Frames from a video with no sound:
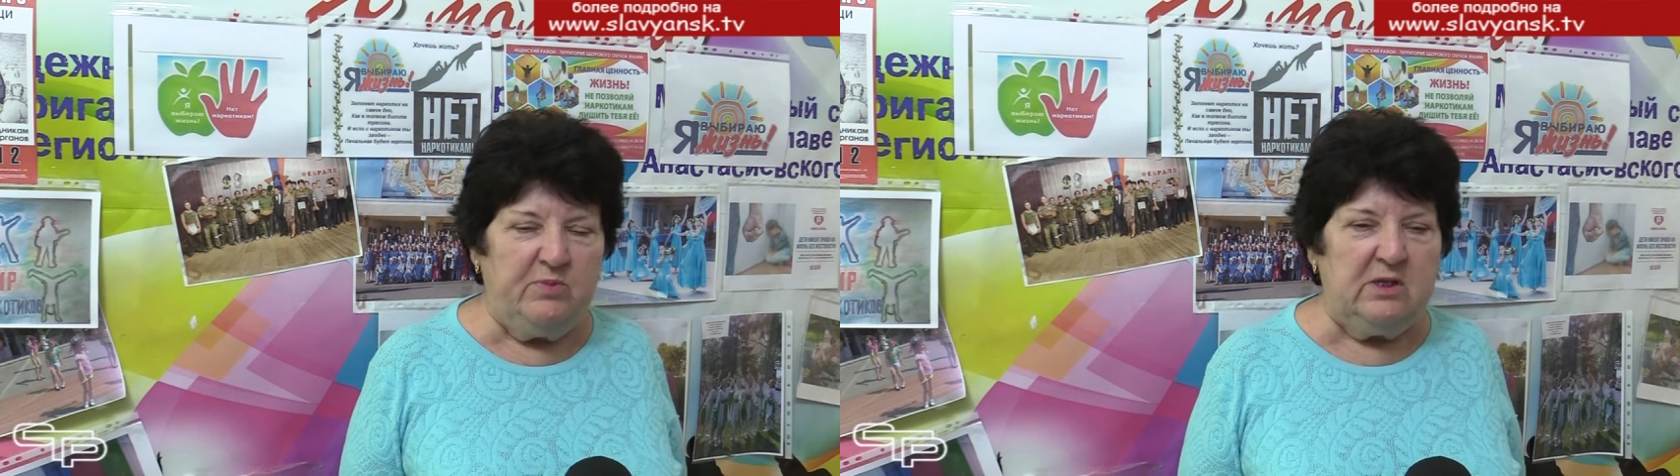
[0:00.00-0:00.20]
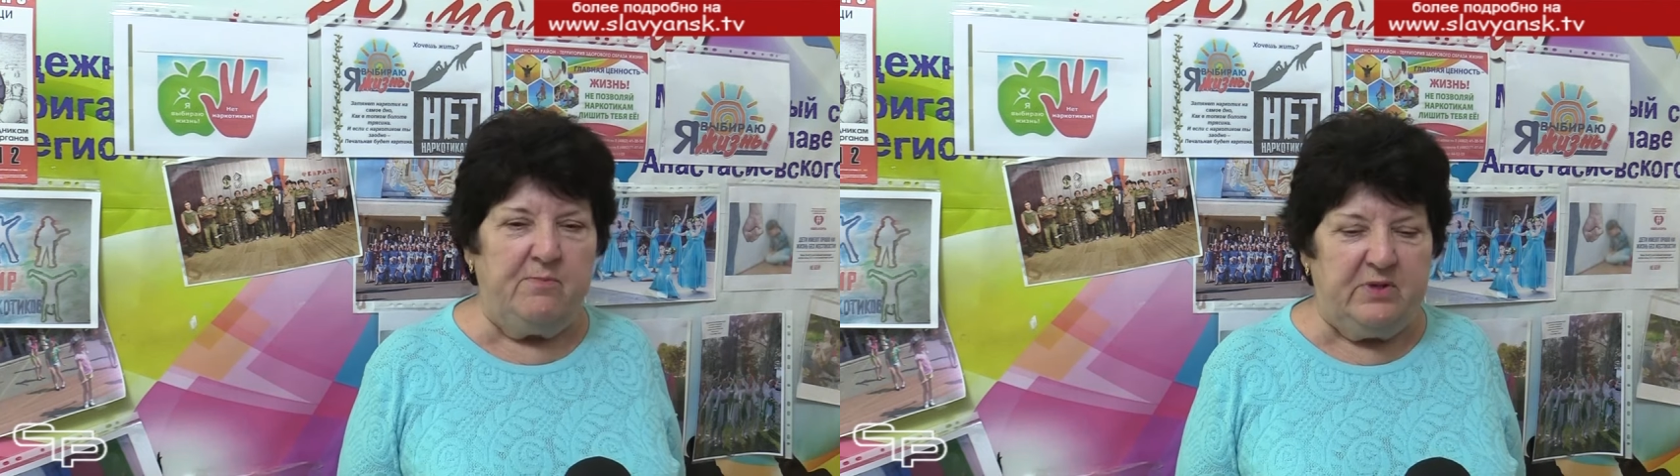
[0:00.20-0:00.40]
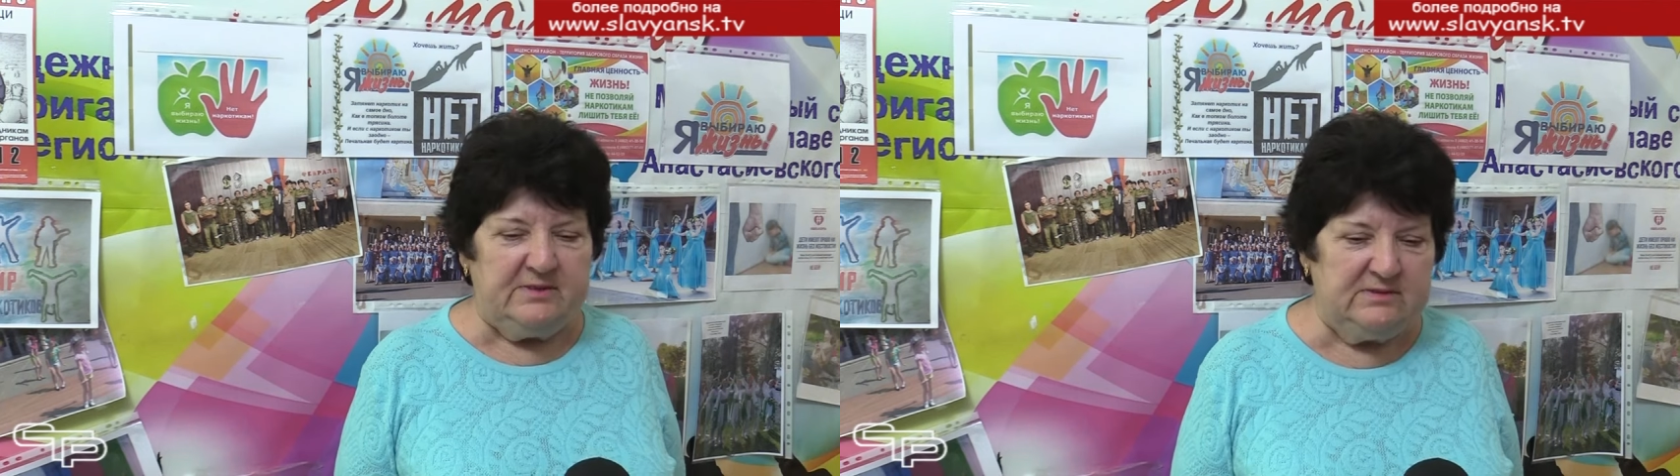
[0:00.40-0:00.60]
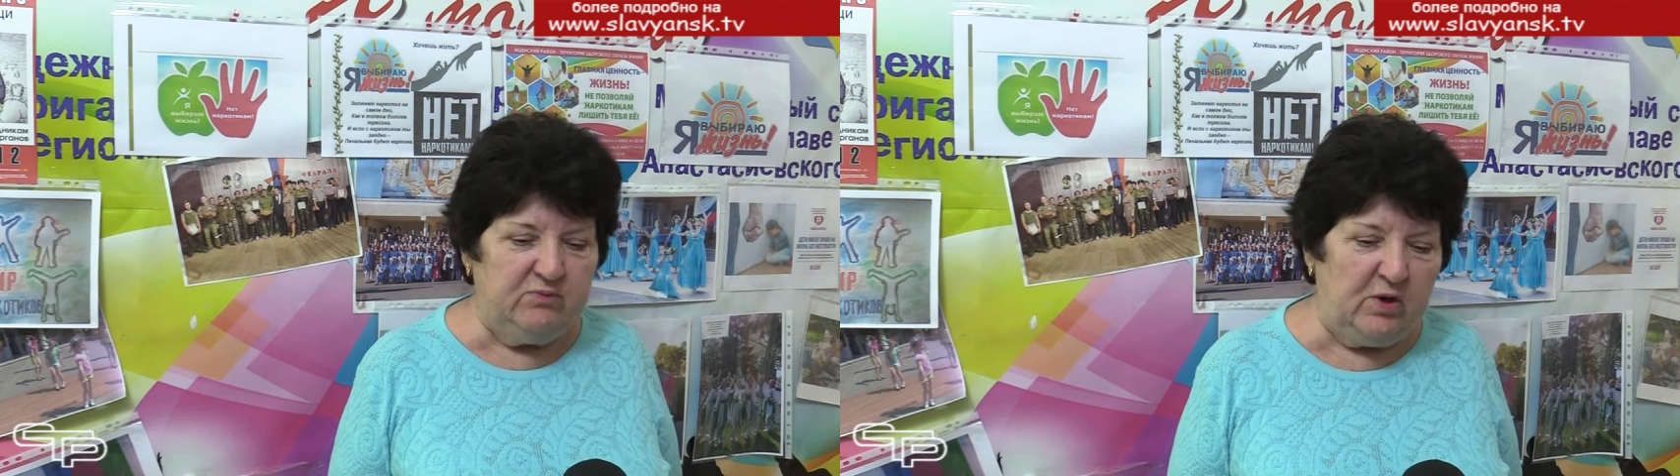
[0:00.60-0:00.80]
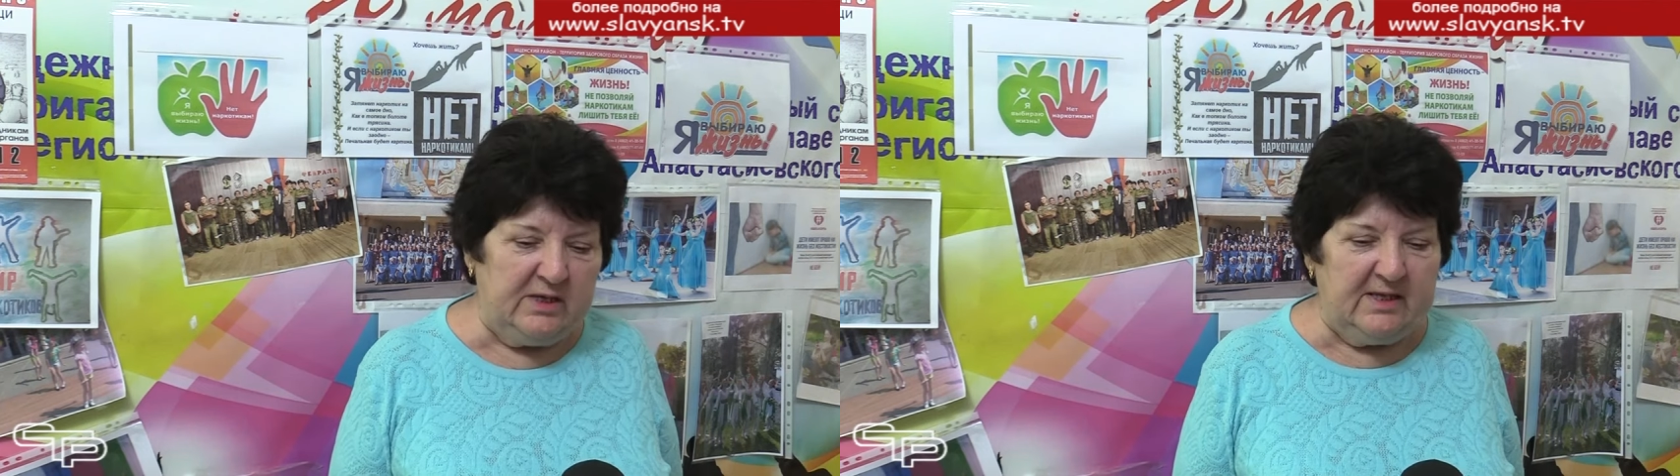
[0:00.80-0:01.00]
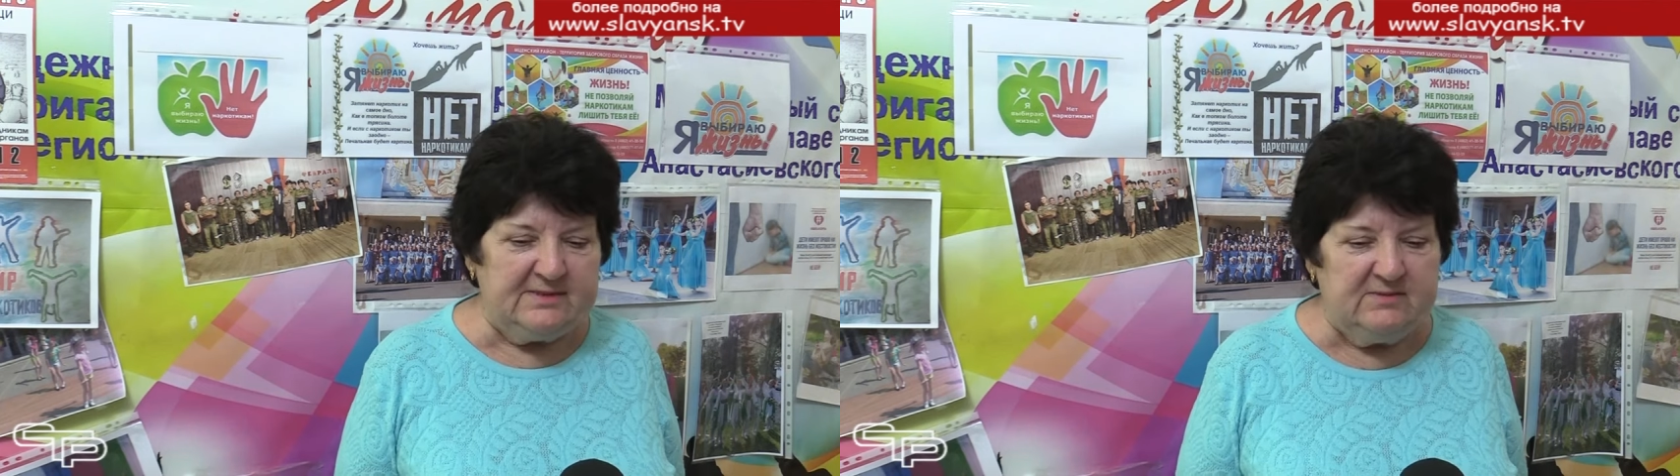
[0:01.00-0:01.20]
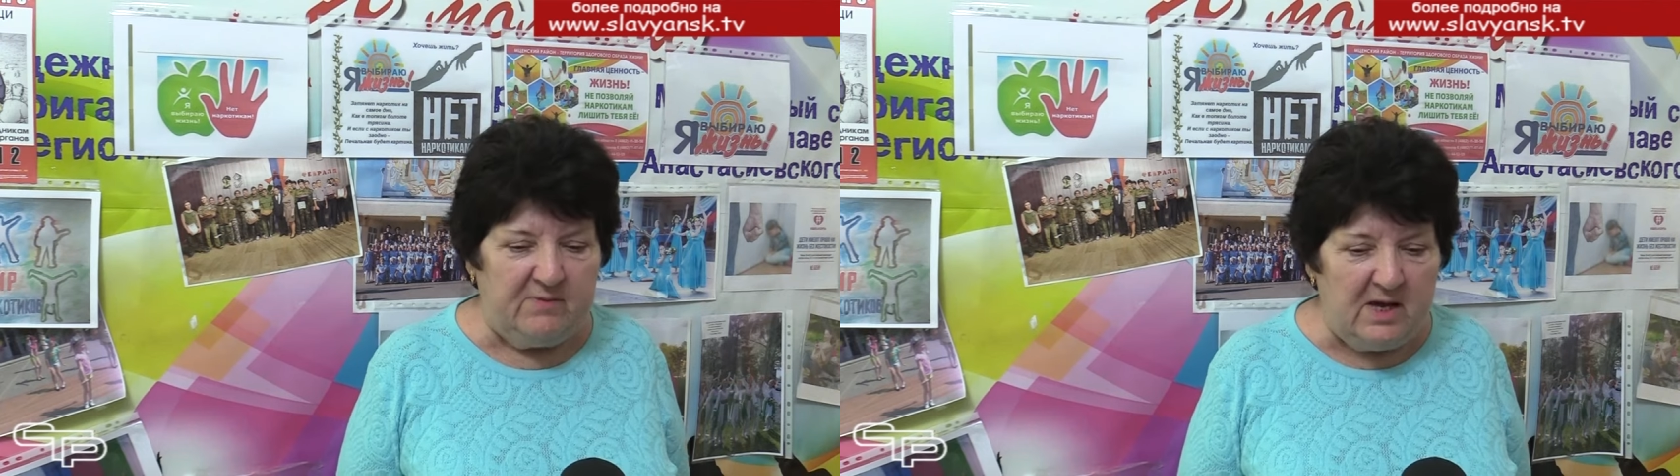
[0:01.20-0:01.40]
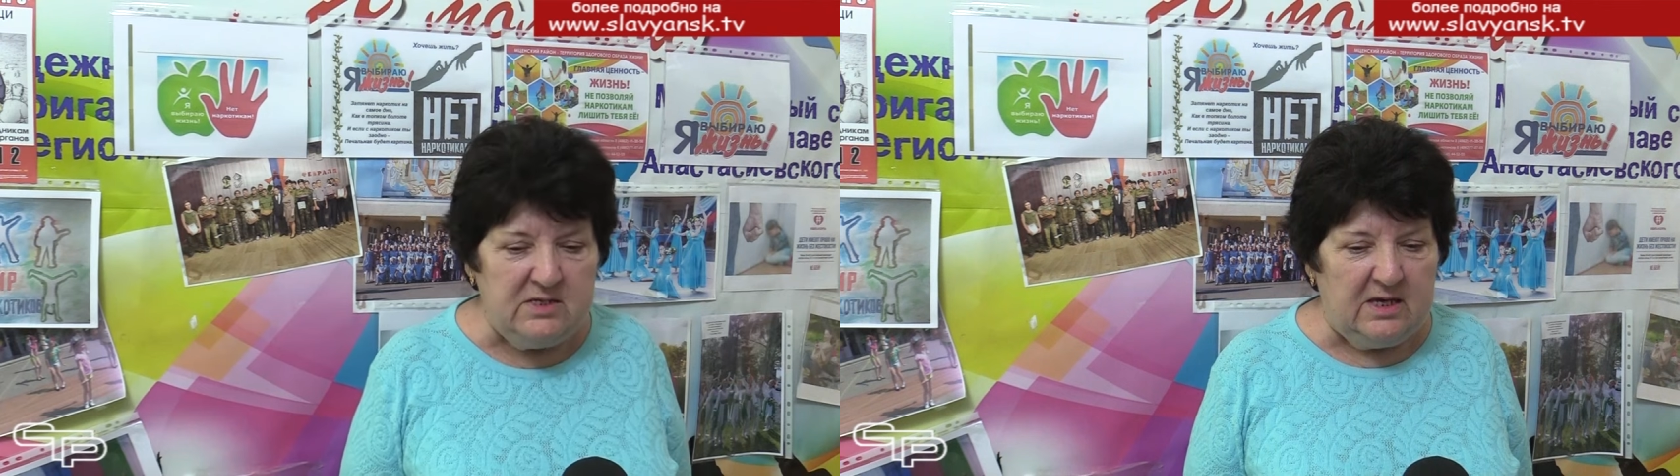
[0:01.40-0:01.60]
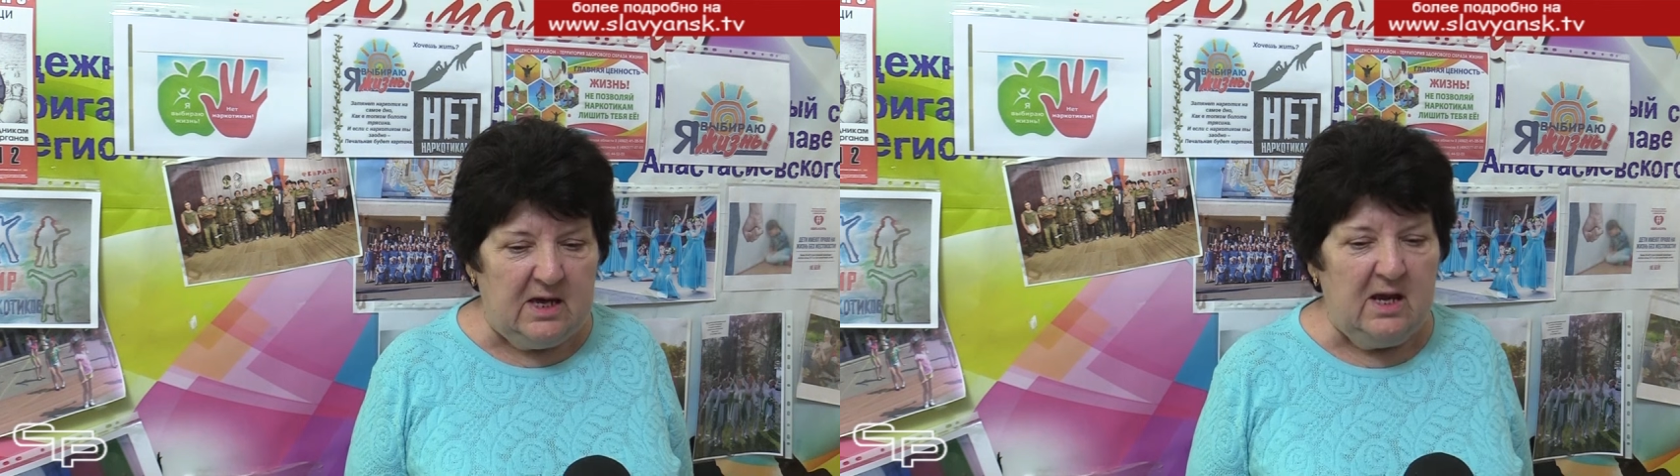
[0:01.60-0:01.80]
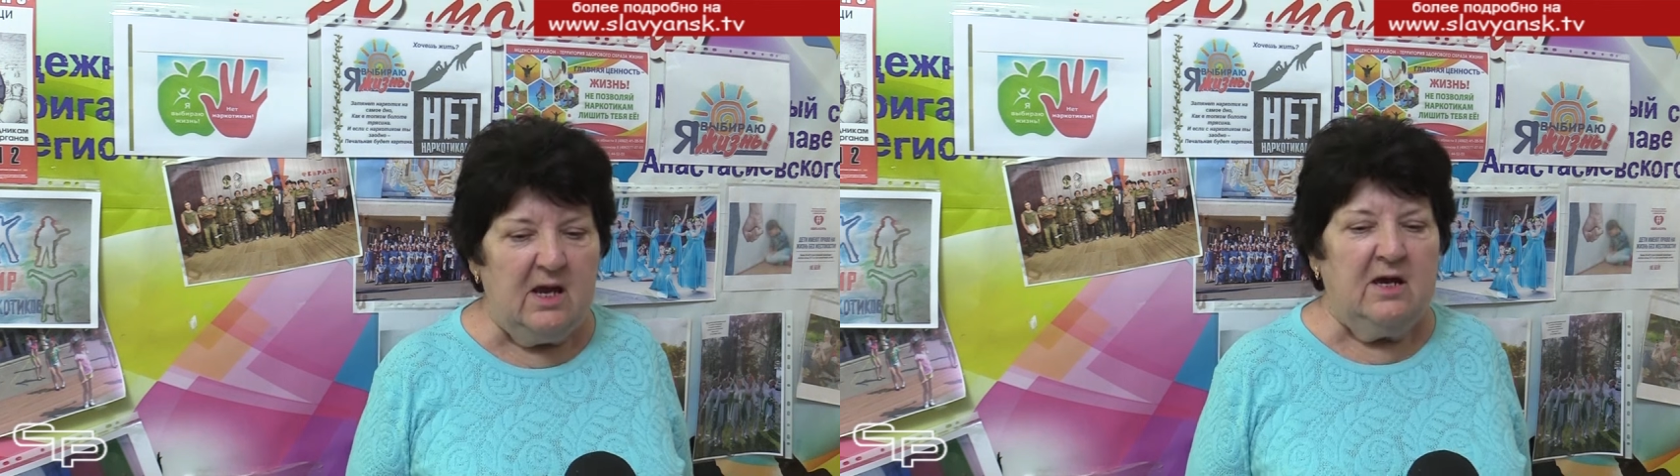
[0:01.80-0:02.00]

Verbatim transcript: было присвоено звание